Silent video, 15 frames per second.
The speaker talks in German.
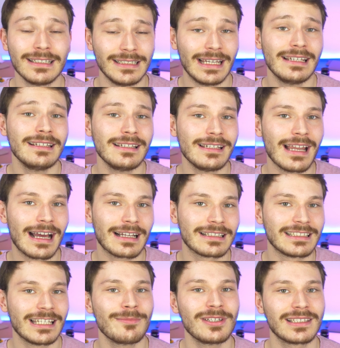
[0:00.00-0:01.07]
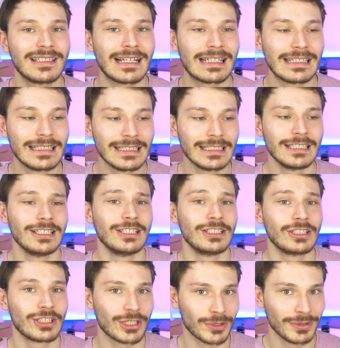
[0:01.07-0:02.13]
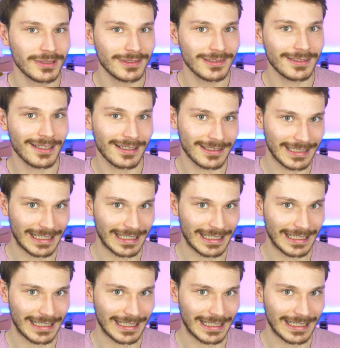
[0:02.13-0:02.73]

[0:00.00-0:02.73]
Denn nachdem ich dann Stunden,